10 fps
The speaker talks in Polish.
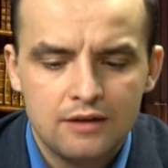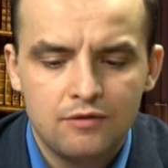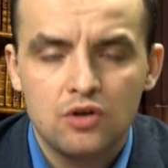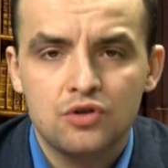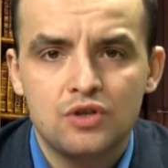
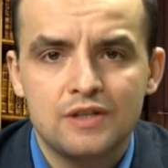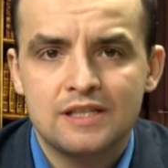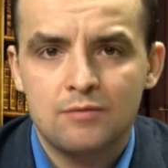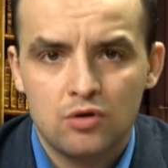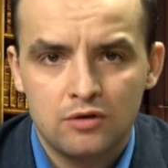w ilości
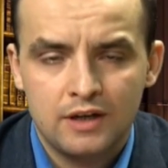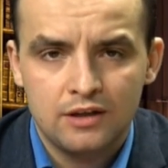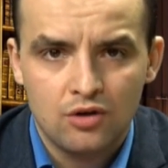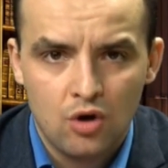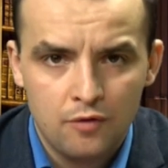
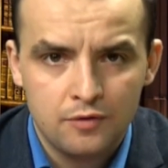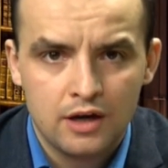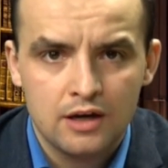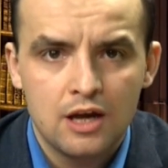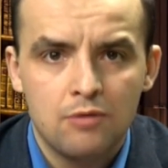zamordowanych ofiar